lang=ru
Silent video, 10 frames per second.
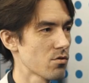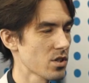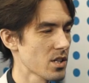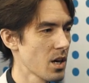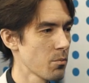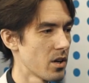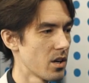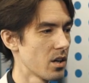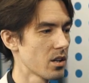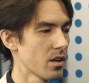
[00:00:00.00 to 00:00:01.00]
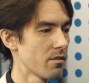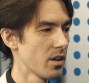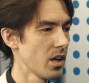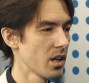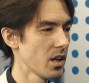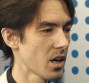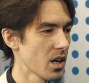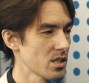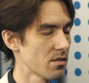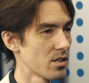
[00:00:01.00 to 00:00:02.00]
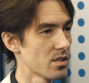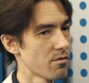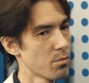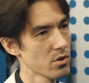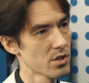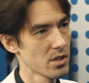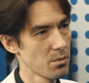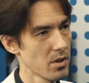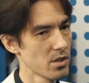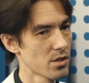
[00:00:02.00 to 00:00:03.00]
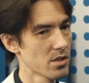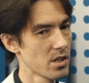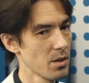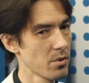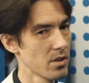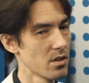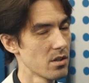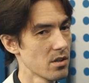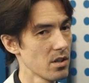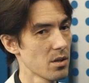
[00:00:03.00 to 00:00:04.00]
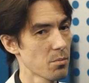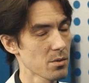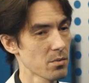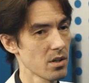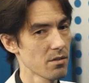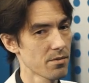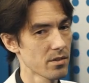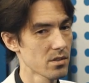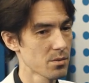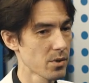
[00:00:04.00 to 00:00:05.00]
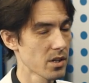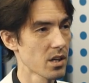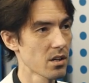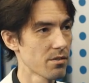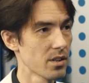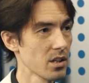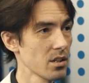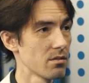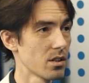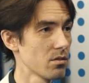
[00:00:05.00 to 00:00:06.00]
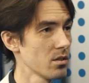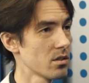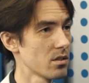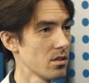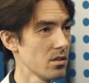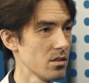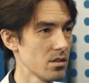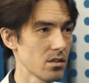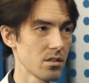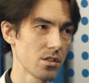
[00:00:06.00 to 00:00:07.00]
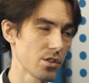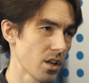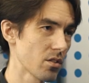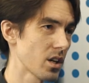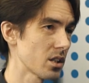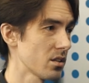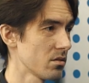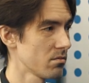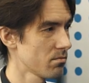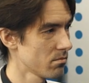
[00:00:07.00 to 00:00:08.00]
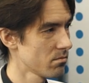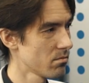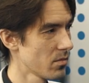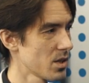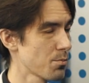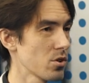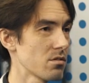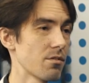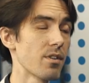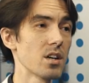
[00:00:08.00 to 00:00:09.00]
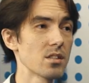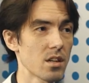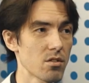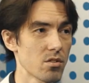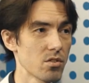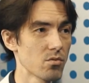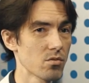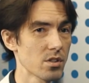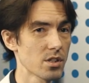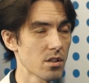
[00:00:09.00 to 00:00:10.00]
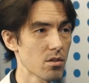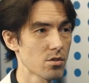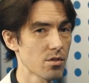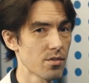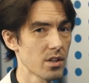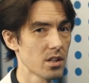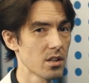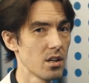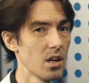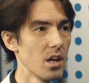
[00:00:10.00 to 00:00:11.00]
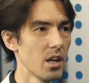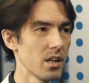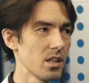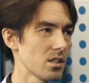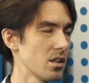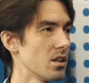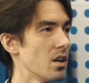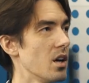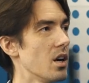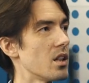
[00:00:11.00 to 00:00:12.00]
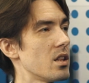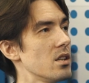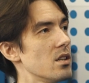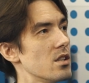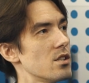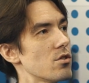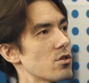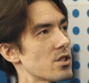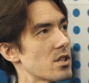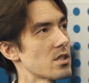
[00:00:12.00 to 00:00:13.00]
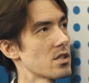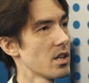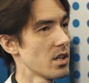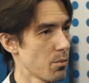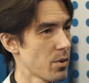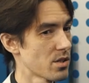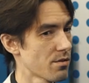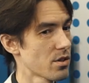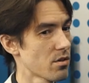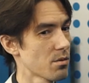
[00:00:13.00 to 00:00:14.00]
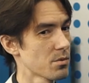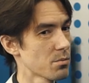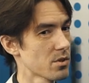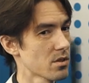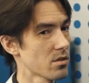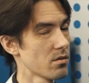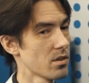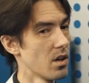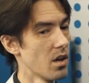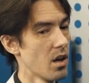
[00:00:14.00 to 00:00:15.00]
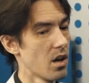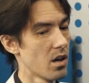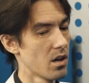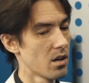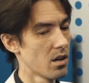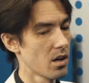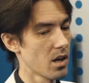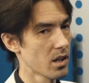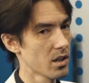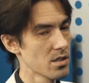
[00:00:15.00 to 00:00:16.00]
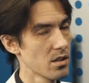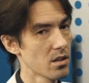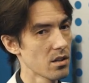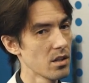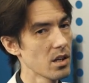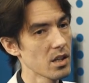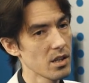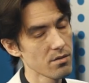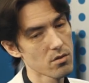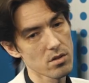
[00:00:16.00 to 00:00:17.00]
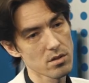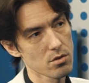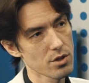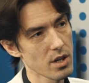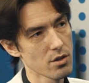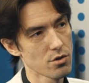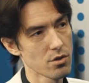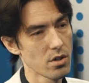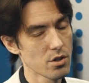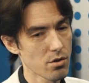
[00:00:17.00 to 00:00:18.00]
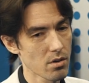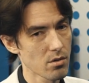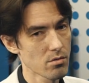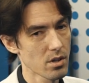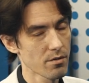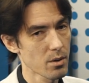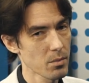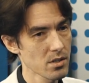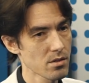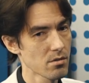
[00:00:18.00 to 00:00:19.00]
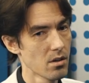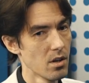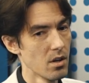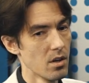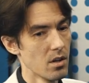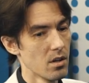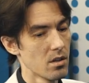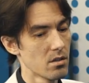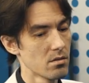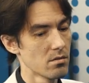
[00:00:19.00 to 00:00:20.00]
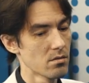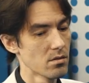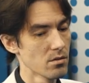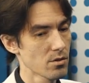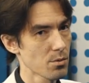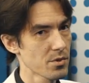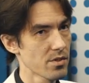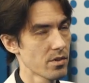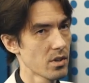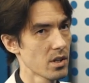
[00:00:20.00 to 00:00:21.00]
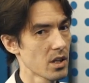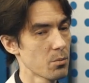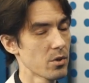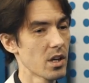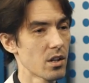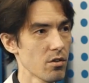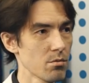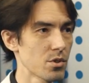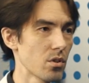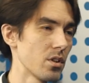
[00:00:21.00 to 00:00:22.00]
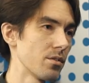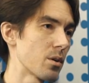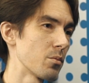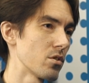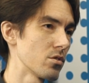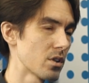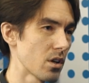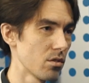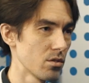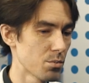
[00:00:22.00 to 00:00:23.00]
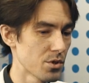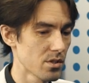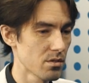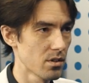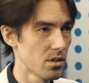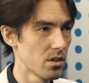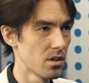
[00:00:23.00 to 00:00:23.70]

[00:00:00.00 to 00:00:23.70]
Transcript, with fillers: то же самое, это влияние оказывается в большей или меньшей степени. Дети, посмотрев э, спектакль в театре, выходят и начинают как-то использовать фразы, которые он услышал только что в театре. Если ты несешь со сцены, опять же в широком смысле слова, а, относительно негативную, разрушающую или еще какую-то информацию, э, ну, собственно, надо быть готовым, что ты формируешь такое общество.